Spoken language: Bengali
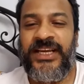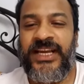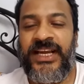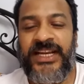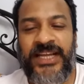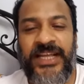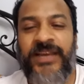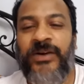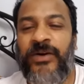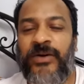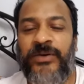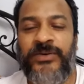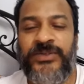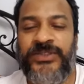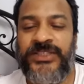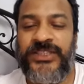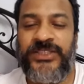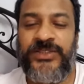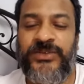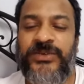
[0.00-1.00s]
এটাই হওয়া
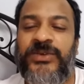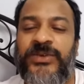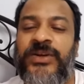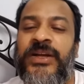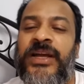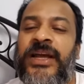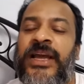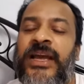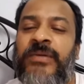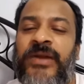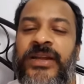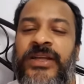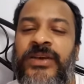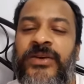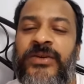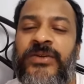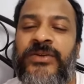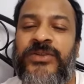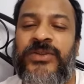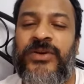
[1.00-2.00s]
উচিত তো এবার কি
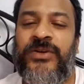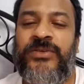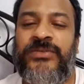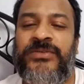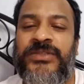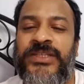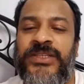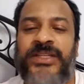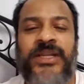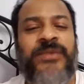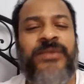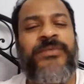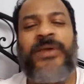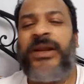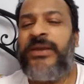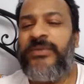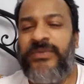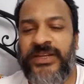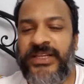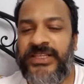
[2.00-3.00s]
হলো তখন সে তার
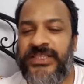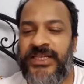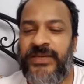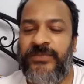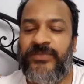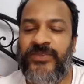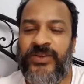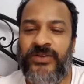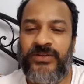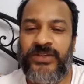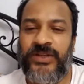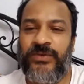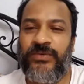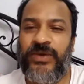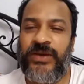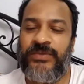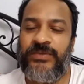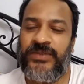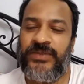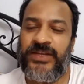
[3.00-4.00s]
বাড়ি ফিরে যায় তখন তার
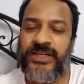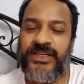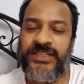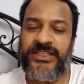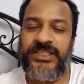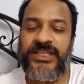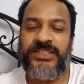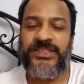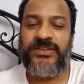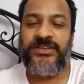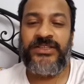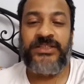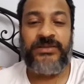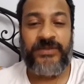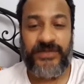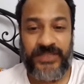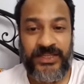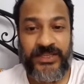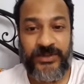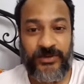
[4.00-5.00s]
ওয়াইফ তাকে জিজ্ঞাসা করে যে
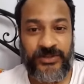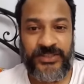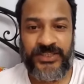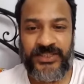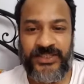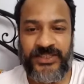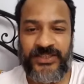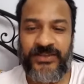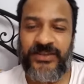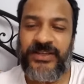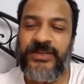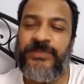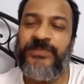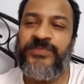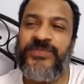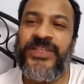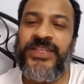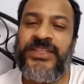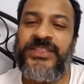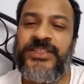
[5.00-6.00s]
বাড়িতে অশান্তি হয়
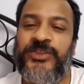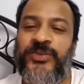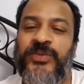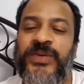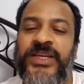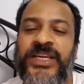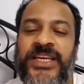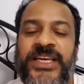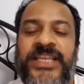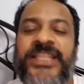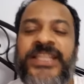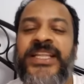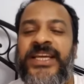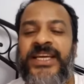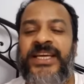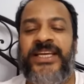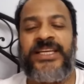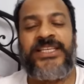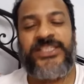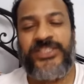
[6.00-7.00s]
যে তুমি কি
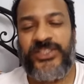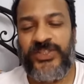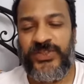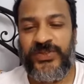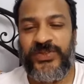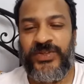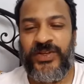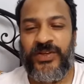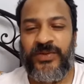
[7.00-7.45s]
দেখে এসছো